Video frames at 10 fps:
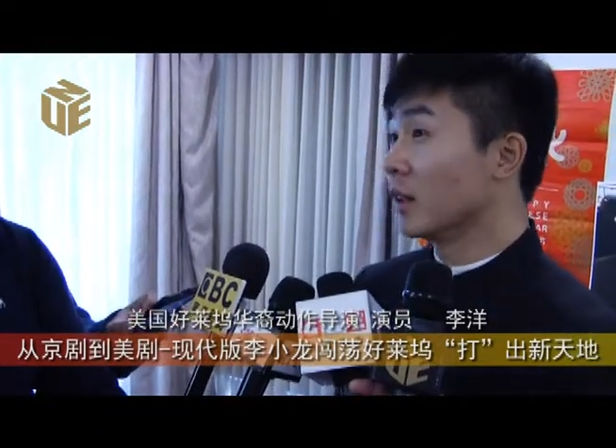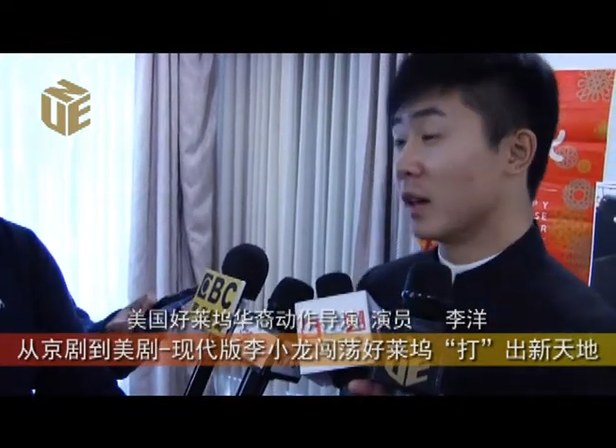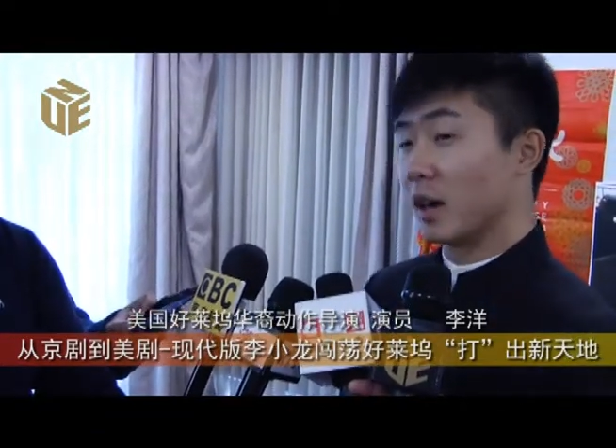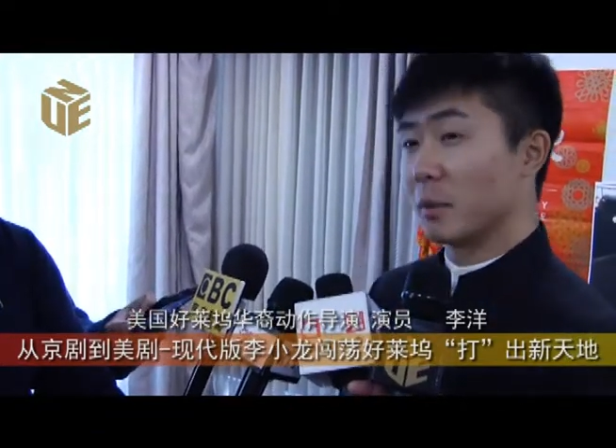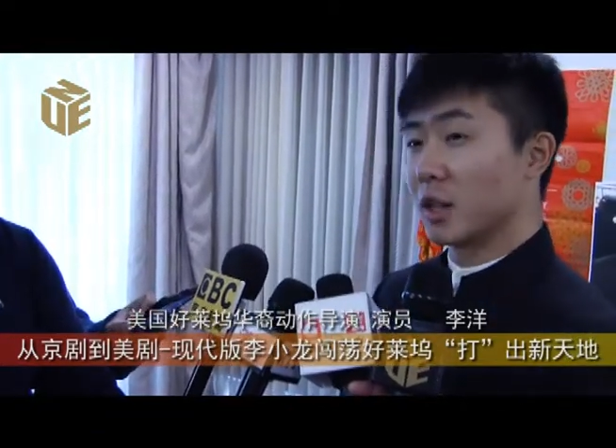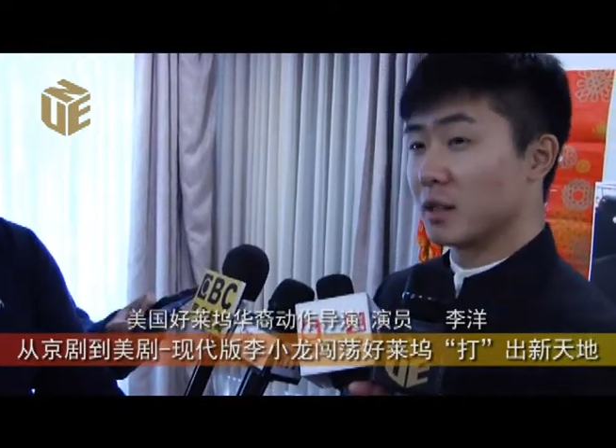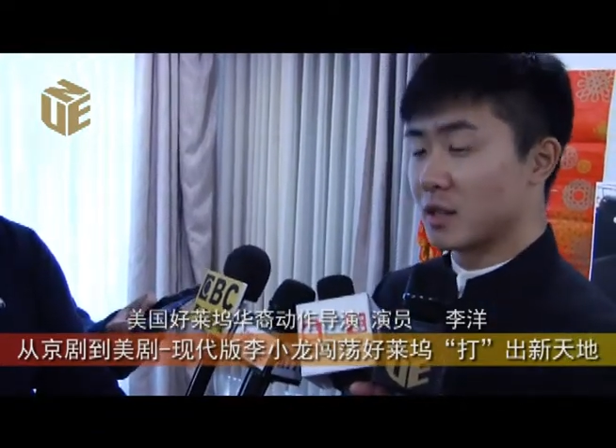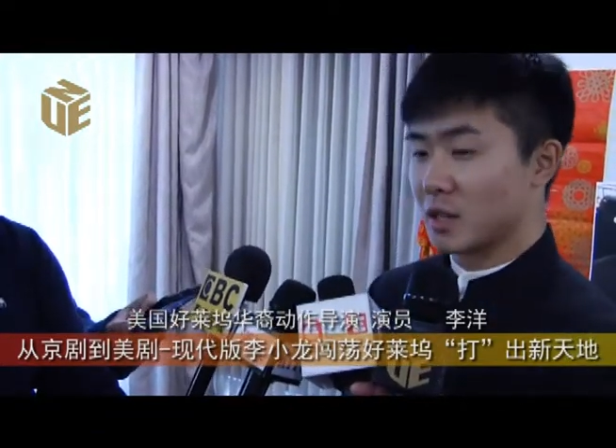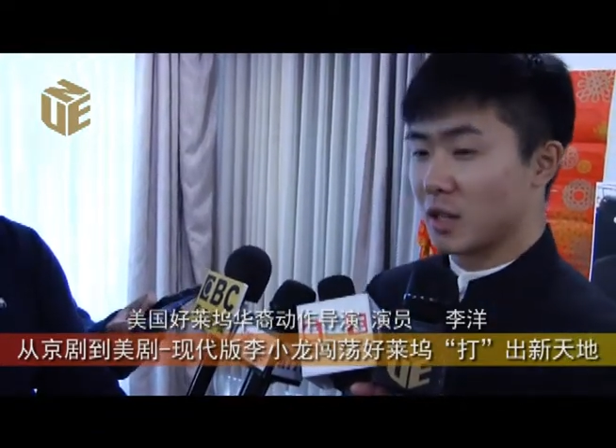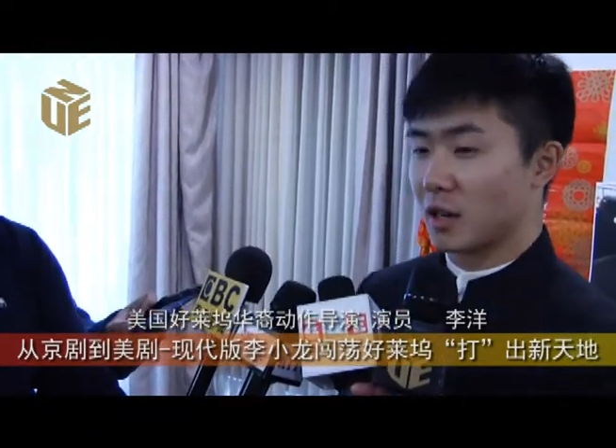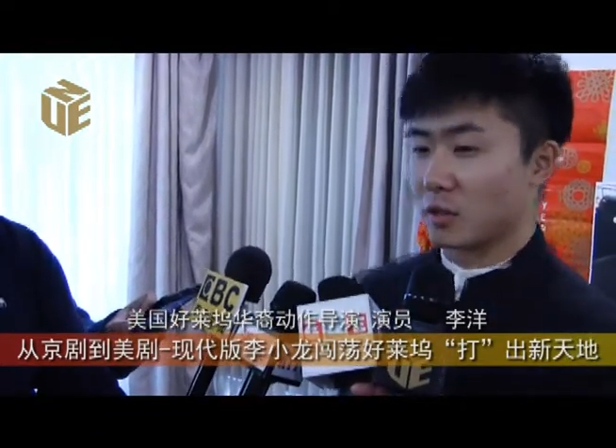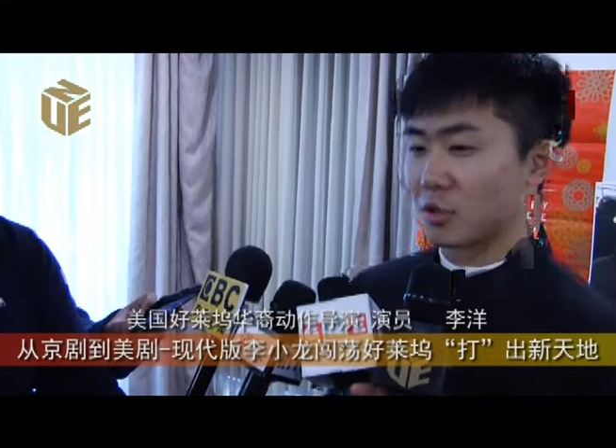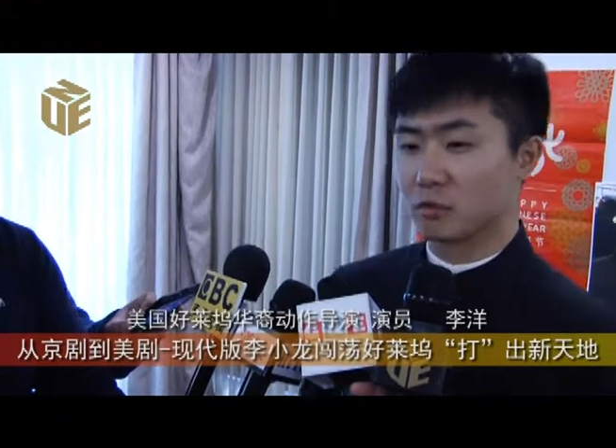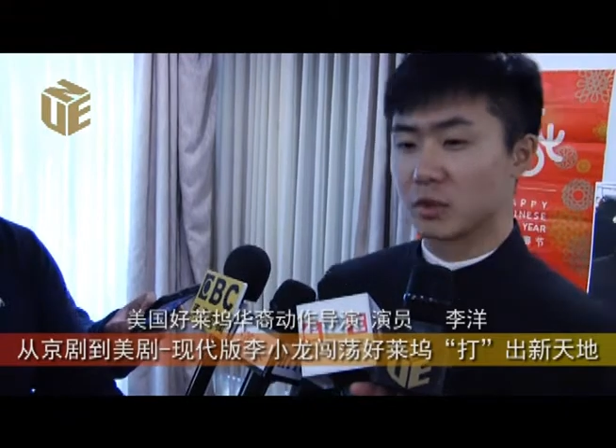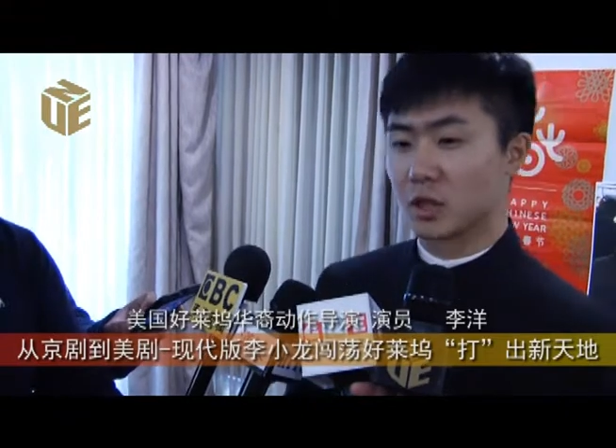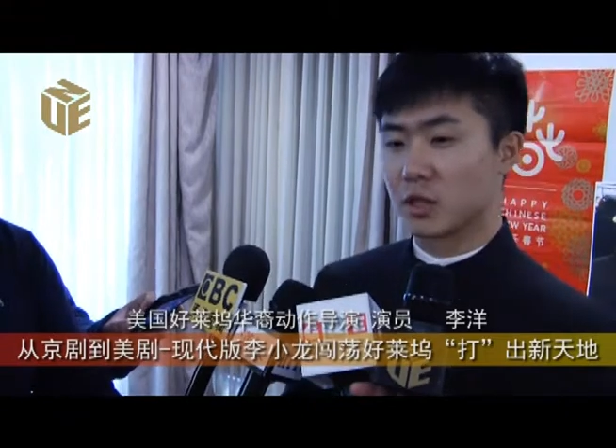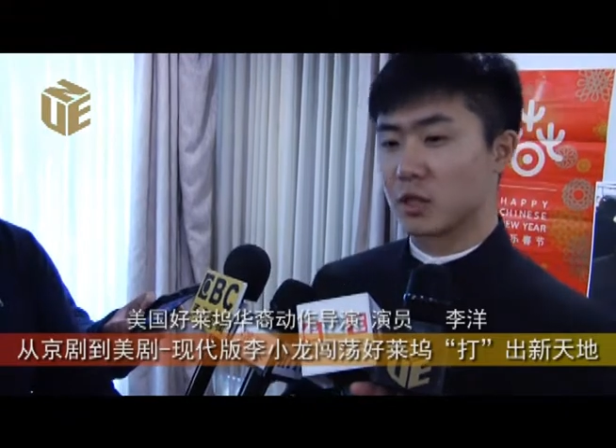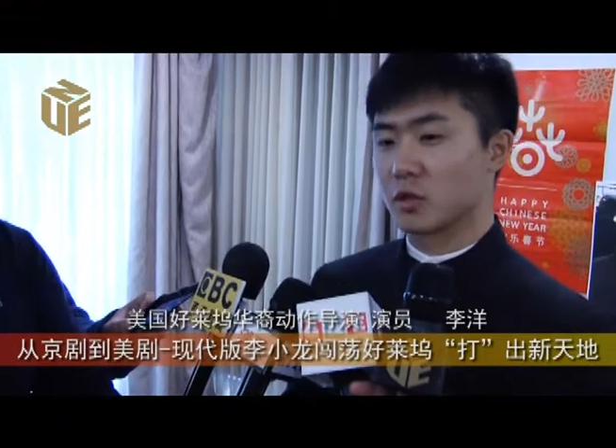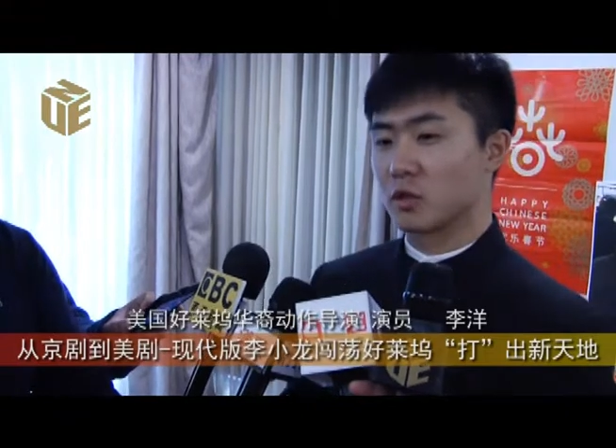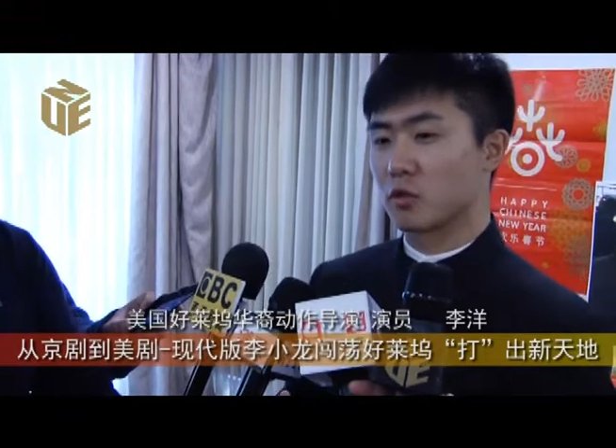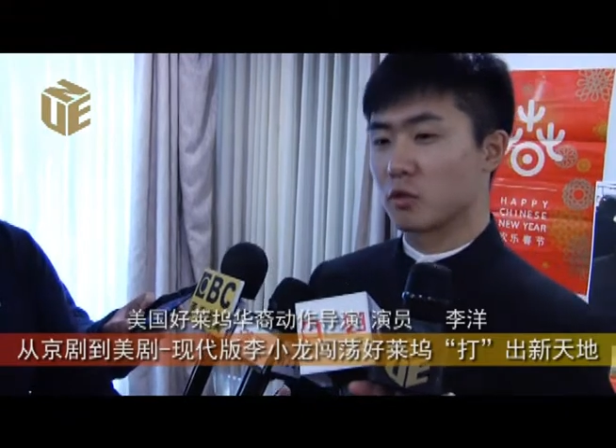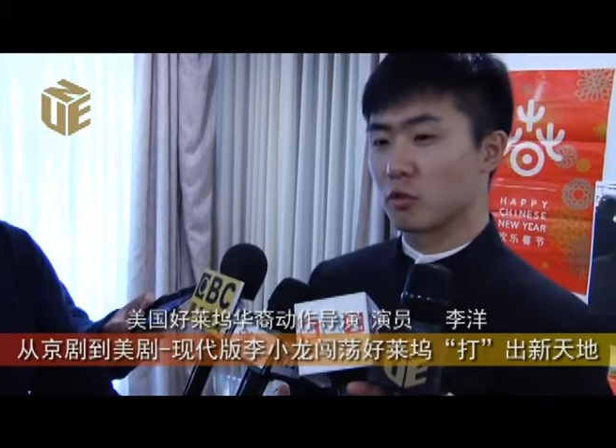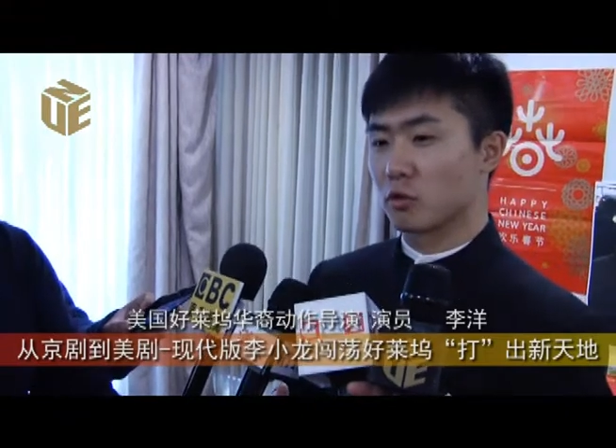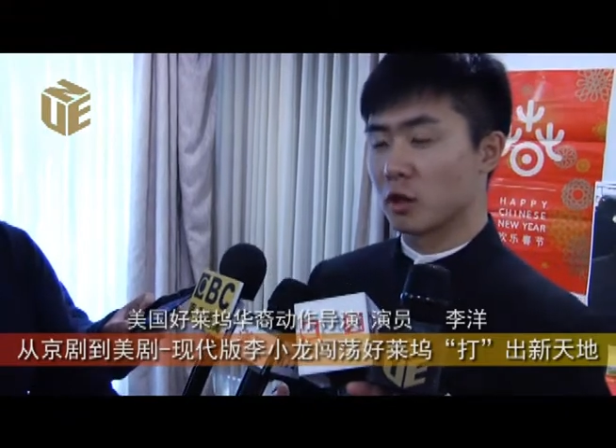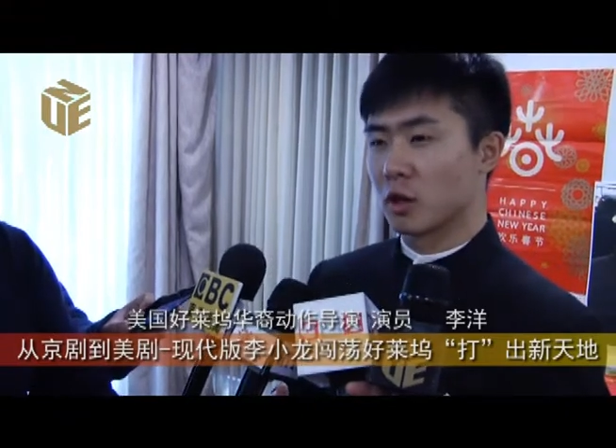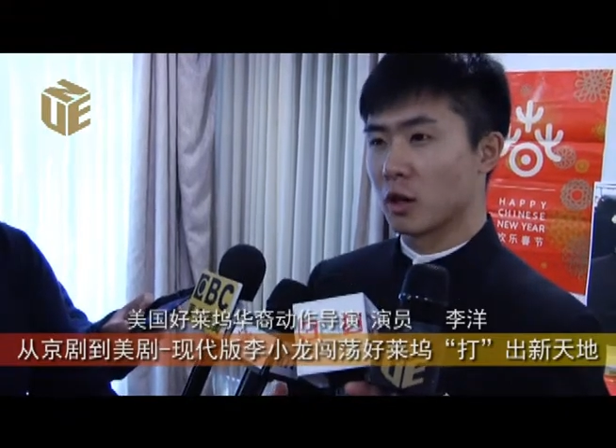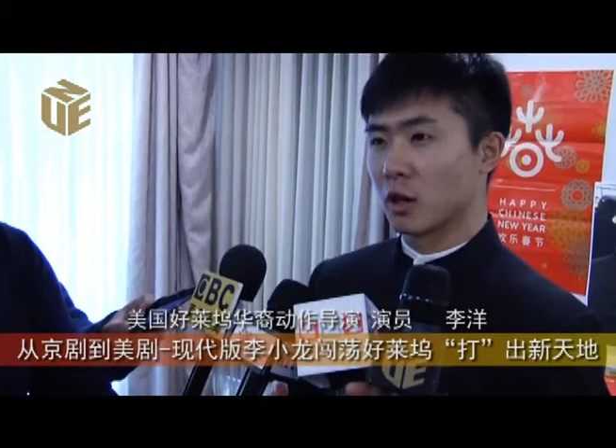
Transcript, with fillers: 那么讲述的其实就是说，